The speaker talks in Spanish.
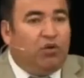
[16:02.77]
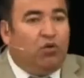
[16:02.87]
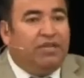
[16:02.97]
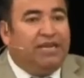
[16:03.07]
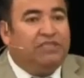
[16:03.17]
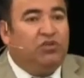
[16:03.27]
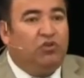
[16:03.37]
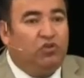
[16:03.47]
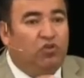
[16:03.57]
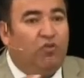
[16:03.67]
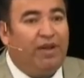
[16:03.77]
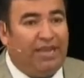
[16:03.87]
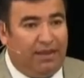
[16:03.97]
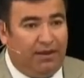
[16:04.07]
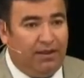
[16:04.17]
condenación
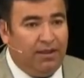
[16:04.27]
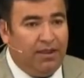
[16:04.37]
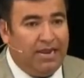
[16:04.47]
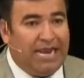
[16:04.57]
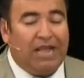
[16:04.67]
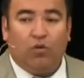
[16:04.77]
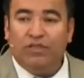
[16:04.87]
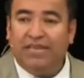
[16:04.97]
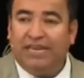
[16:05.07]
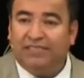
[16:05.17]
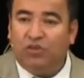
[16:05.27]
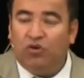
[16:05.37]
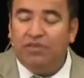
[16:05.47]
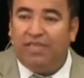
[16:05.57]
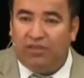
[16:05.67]
sobre él, la
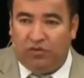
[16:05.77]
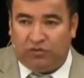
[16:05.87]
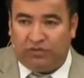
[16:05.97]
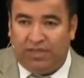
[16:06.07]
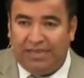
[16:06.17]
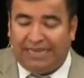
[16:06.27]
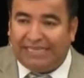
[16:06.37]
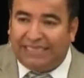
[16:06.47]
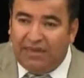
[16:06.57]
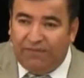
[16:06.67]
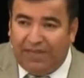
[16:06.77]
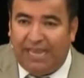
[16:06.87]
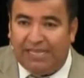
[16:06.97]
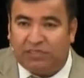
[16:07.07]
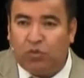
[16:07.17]
condenación de Dios. ¿Qué
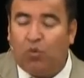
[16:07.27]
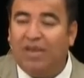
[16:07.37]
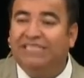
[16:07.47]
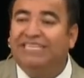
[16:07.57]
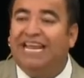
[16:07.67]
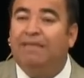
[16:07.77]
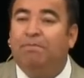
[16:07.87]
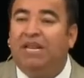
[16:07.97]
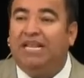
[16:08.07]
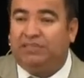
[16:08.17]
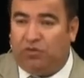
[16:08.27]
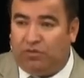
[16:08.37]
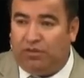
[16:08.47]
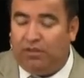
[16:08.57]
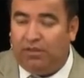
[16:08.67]
significa esto? ¿Cuál es la
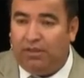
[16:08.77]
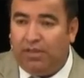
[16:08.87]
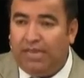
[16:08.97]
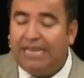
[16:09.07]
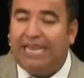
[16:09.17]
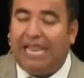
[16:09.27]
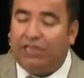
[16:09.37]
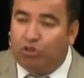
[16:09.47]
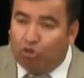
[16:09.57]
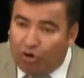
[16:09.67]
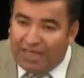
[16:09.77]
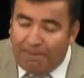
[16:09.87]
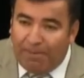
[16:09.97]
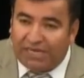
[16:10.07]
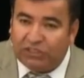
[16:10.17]
implicación? Que toda
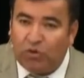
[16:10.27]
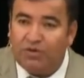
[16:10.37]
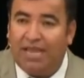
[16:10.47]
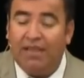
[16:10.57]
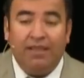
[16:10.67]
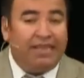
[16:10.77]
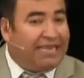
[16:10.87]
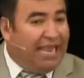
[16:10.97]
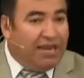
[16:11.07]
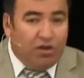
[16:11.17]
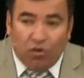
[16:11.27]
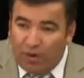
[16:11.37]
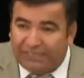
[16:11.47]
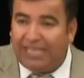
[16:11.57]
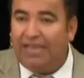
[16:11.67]
persona que no
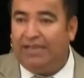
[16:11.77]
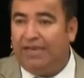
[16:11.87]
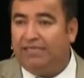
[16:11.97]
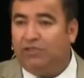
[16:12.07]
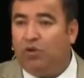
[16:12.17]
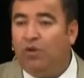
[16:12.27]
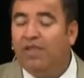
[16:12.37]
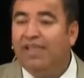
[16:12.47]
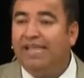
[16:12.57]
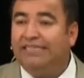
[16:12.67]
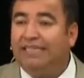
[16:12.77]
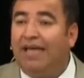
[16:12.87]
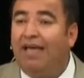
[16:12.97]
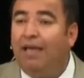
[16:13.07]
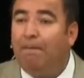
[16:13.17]
está en Cristo
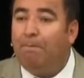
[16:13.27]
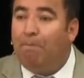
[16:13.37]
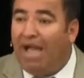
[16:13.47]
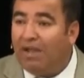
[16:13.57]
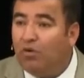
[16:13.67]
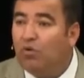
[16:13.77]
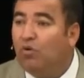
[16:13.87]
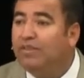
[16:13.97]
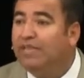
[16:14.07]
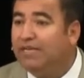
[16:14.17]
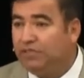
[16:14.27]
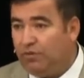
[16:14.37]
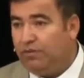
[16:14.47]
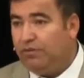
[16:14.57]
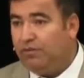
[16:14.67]
está bajo
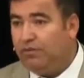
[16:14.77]
condenación,